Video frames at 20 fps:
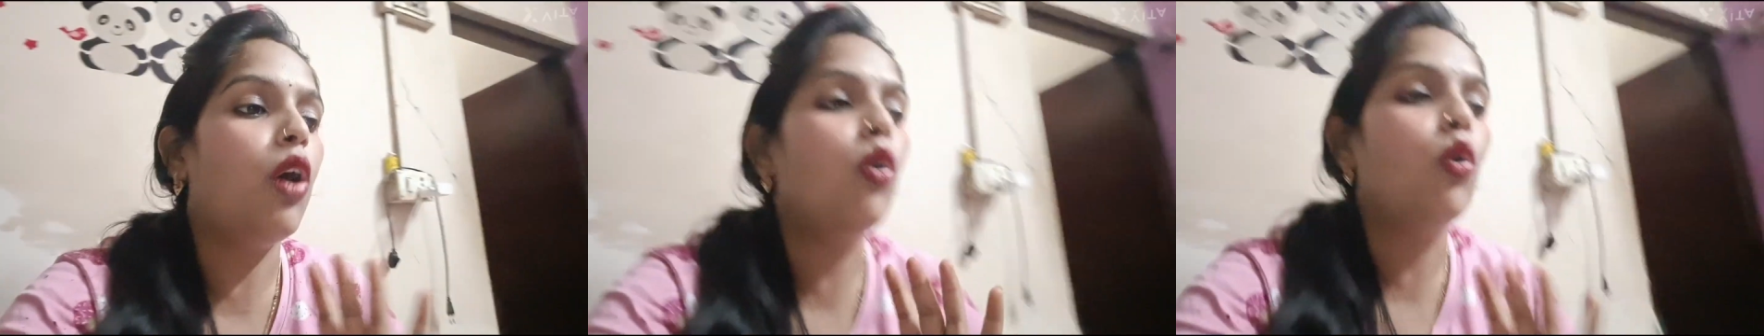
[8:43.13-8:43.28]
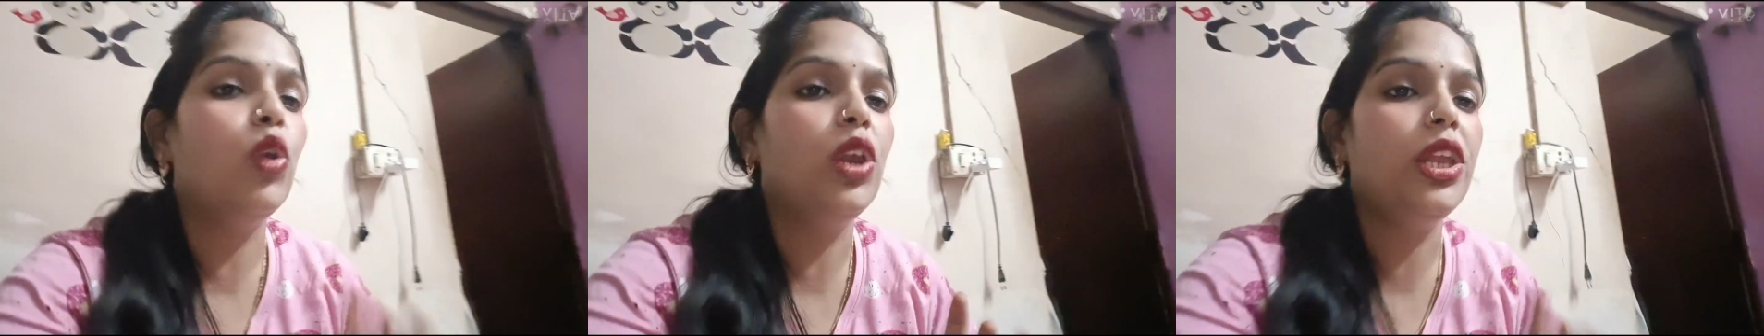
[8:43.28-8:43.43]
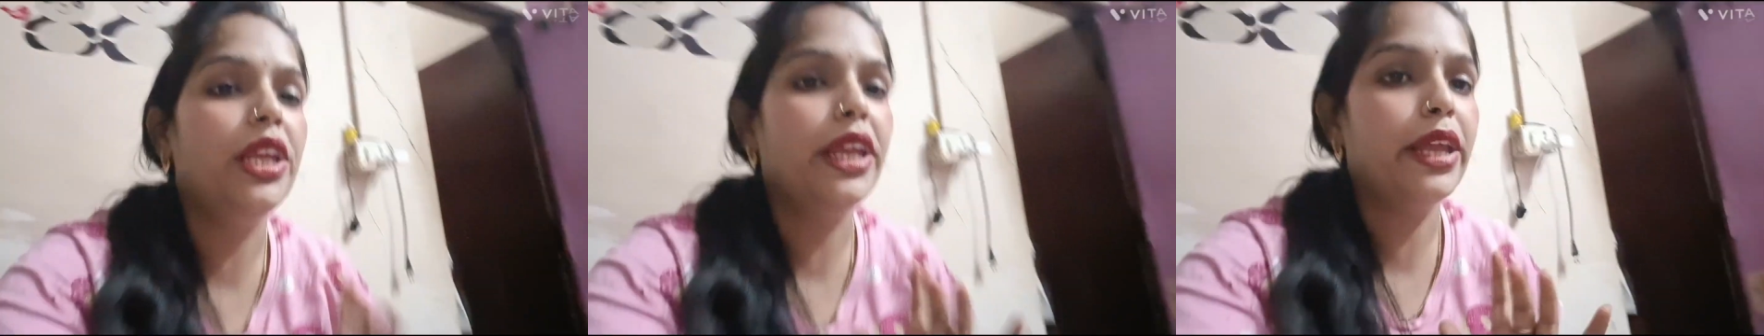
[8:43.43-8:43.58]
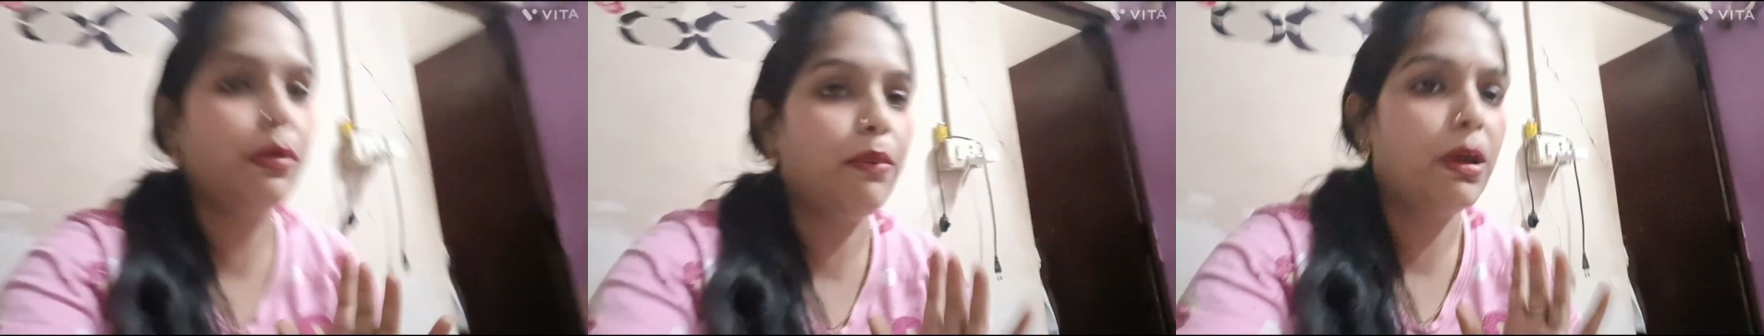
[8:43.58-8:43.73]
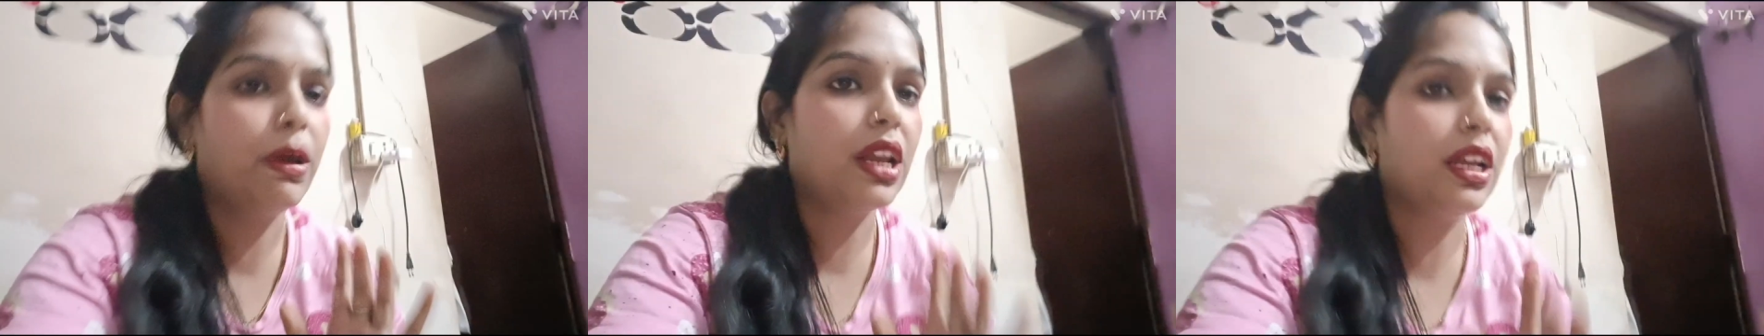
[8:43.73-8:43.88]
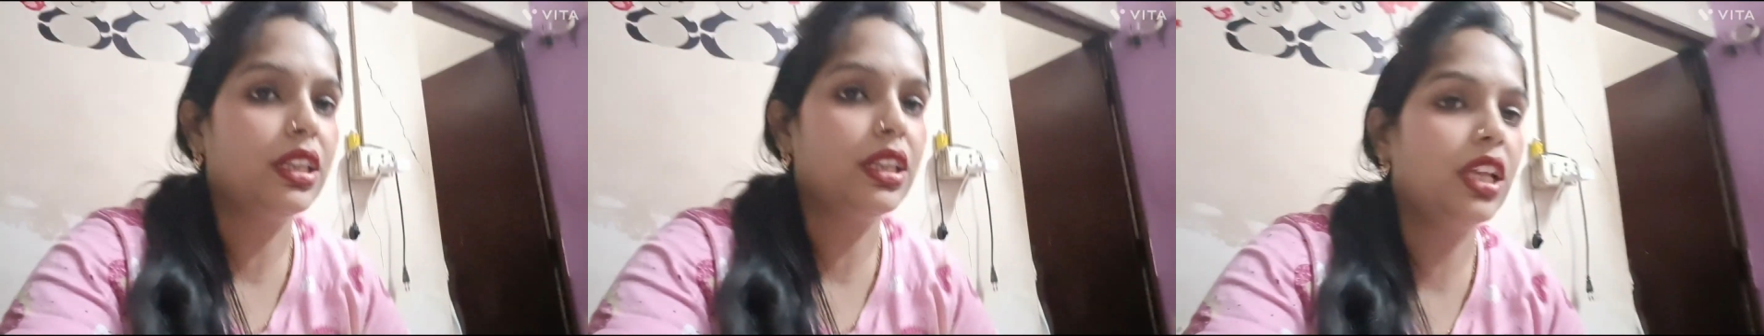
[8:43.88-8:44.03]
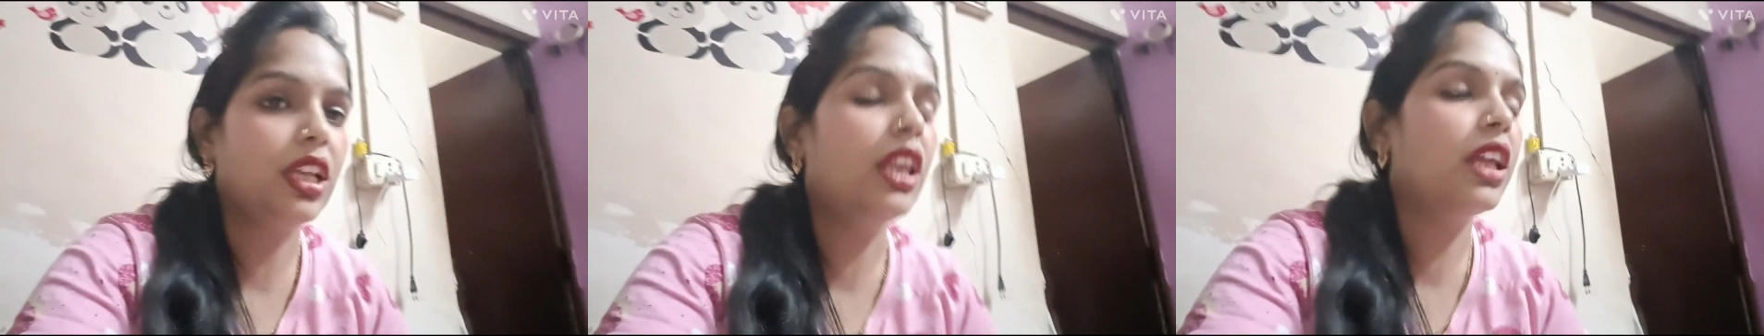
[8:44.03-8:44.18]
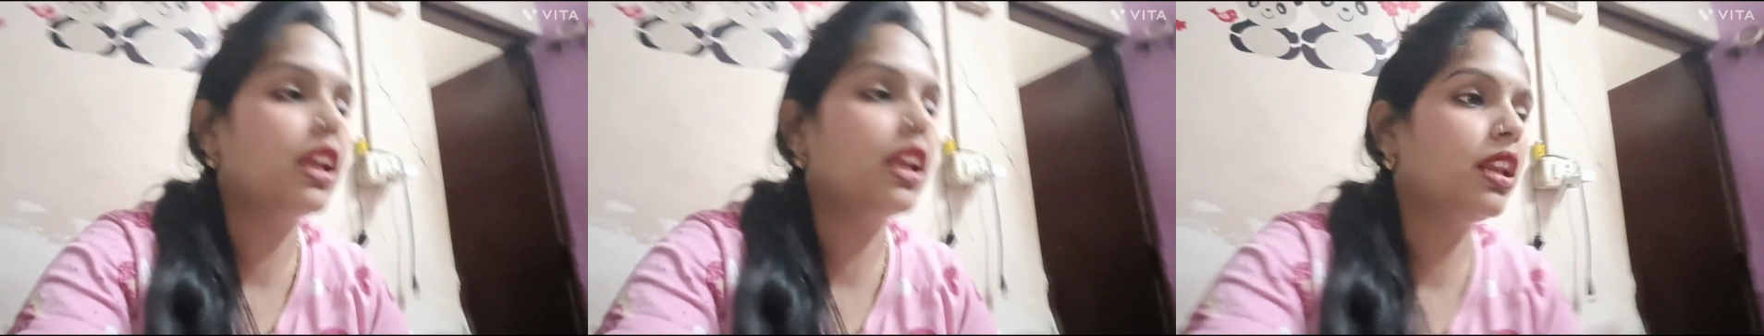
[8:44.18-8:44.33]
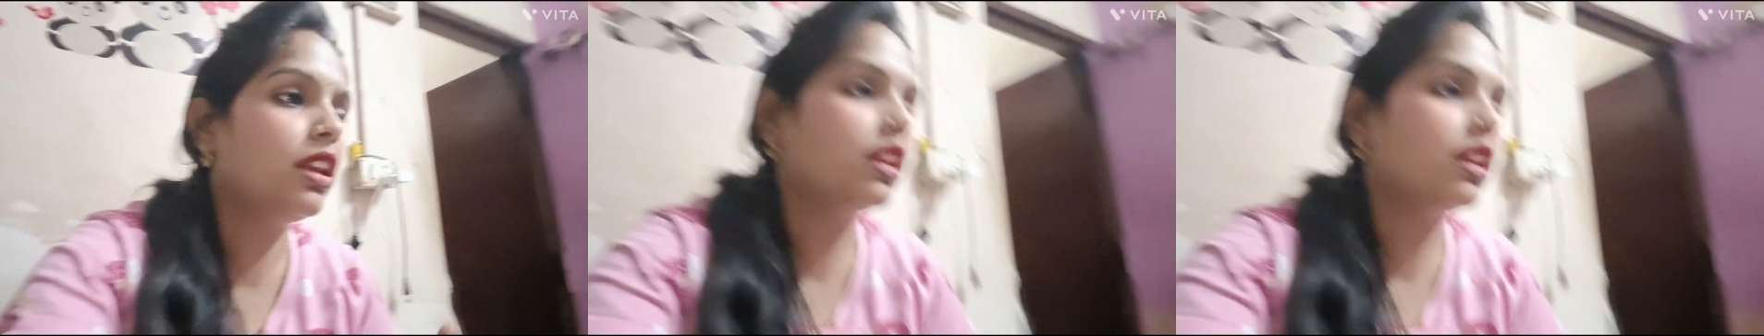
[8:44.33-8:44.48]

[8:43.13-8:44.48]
होली एक बार आती है लेकिन इतना